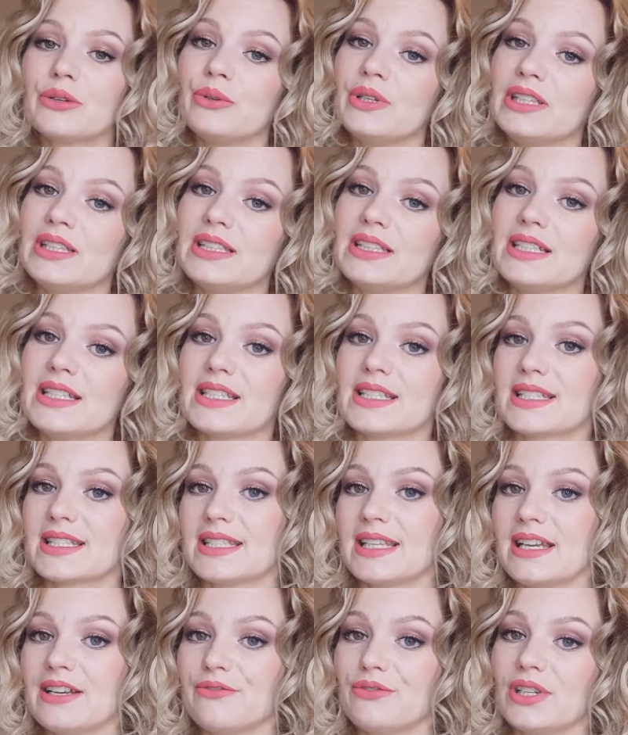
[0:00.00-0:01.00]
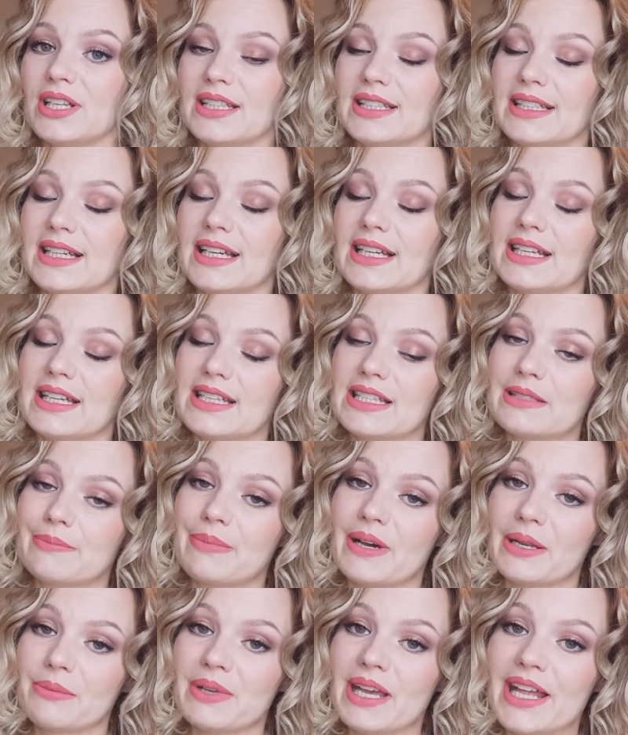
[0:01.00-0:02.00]
quindi se volete anche
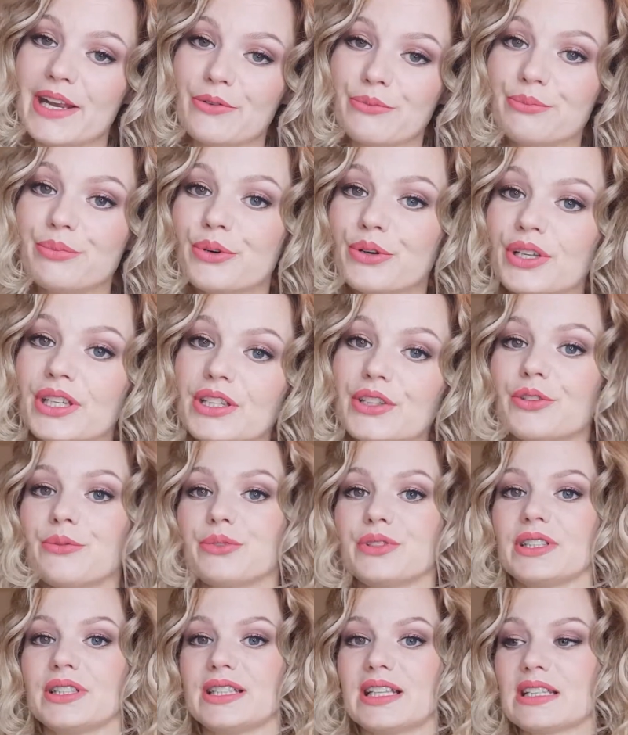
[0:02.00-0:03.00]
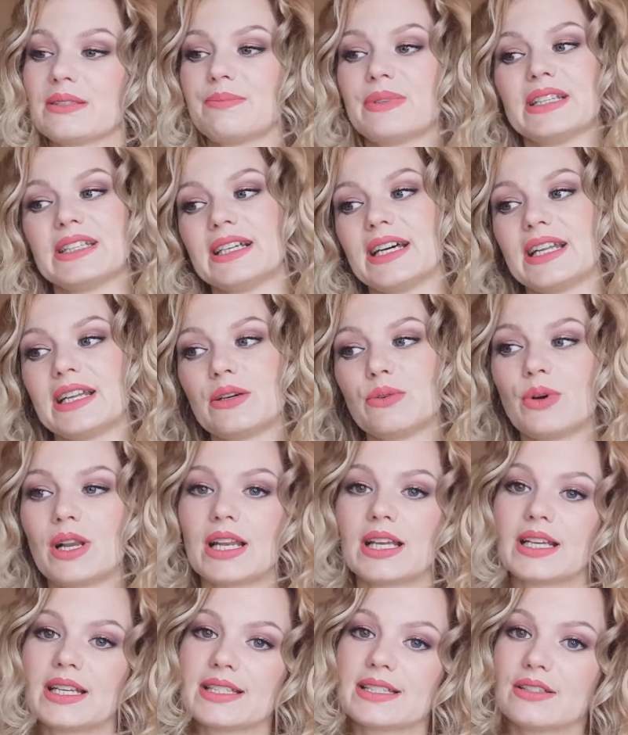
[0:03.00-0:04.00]
risparmiare un pochino potete aspettare
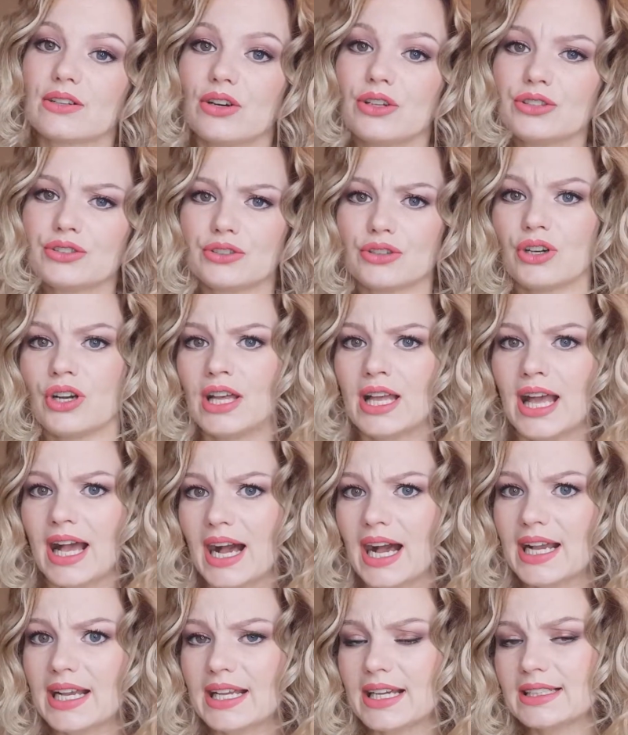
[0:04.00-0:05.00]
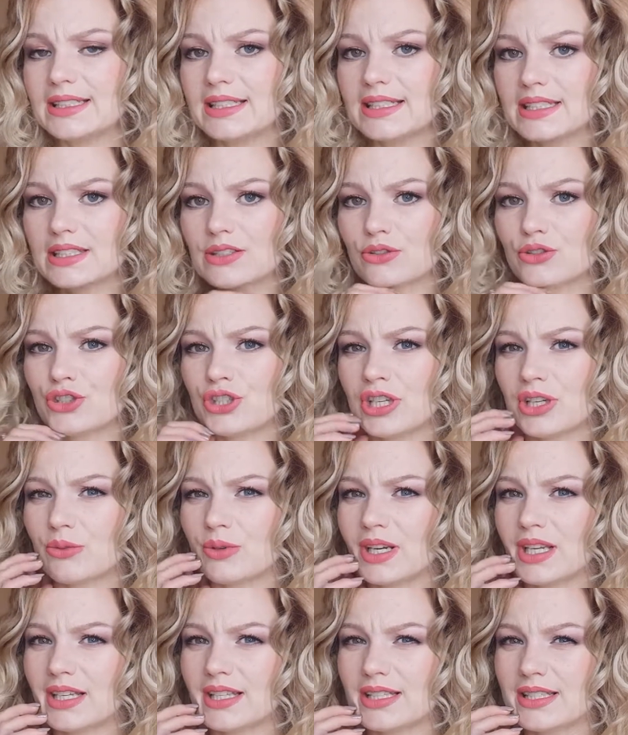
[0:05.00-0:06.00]
qualche sconto anche adesso c'è
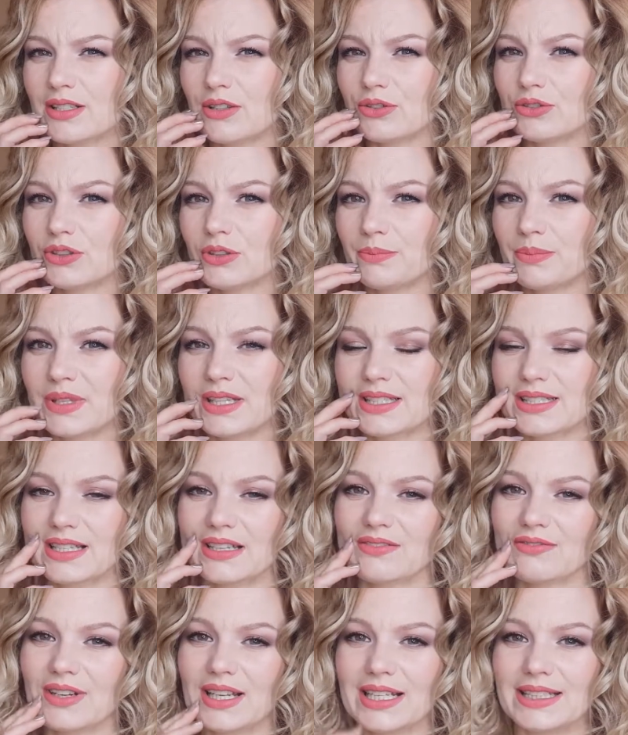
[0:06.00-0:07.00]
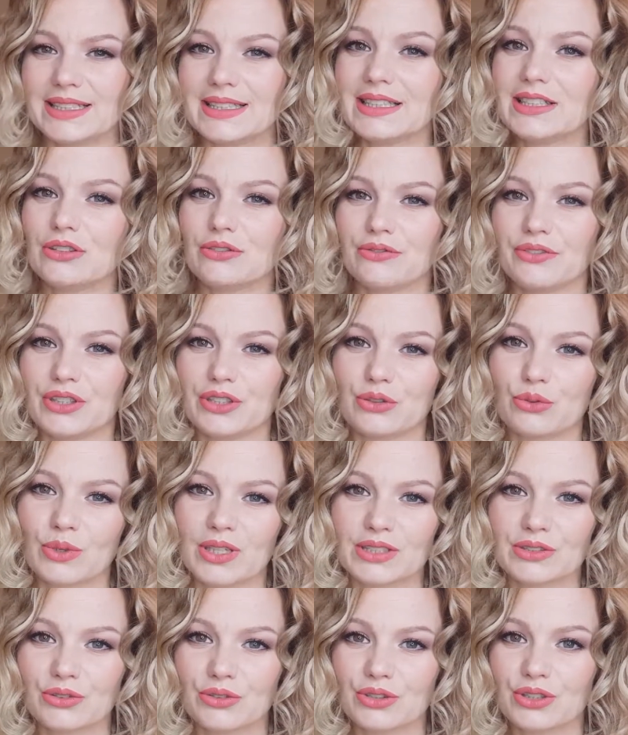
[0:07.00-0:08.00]
qualche sconto per San Valentino fino al
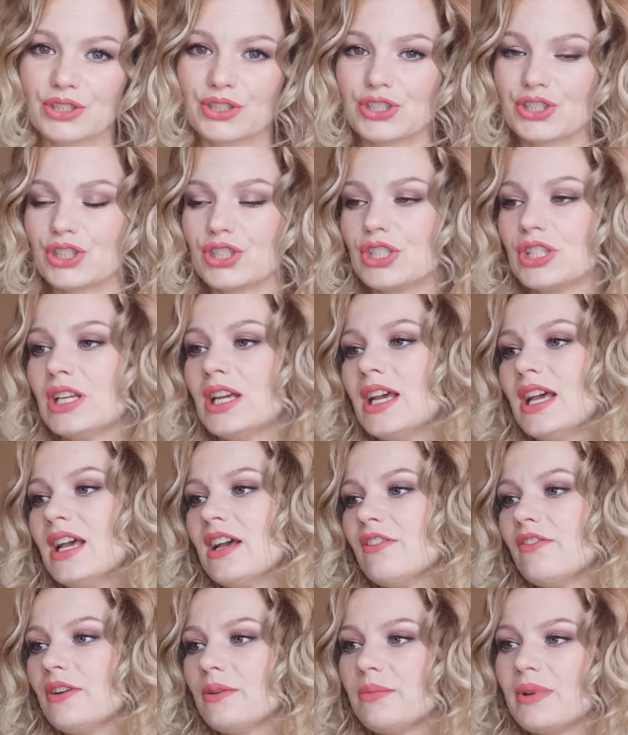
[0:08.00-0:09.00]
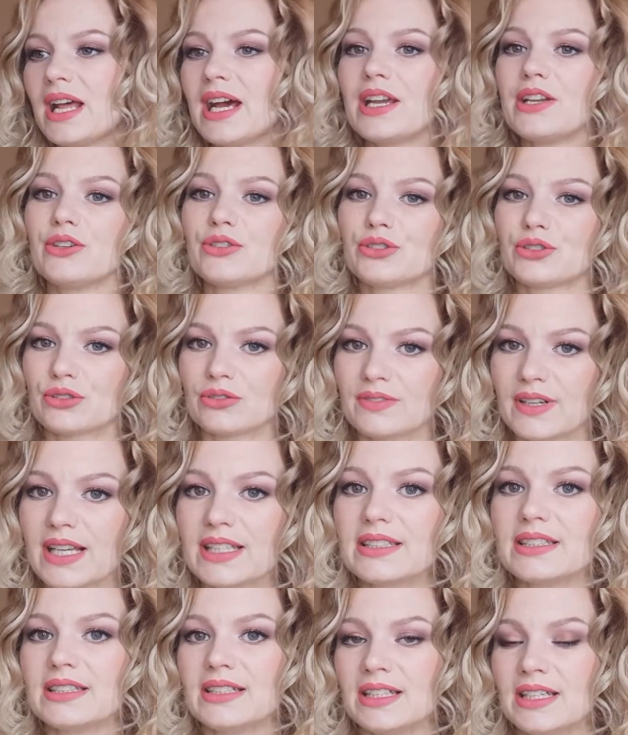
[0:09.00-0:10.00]
14 febbraio
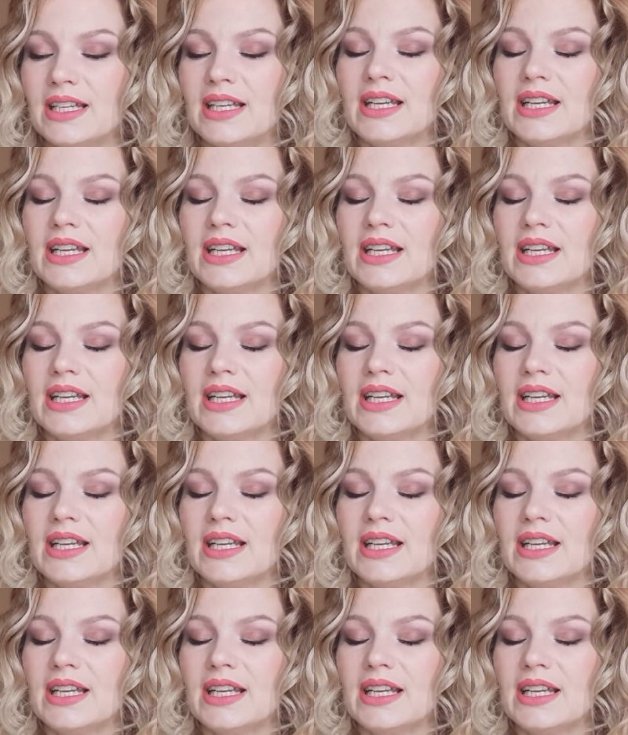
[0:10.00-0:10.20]
trovate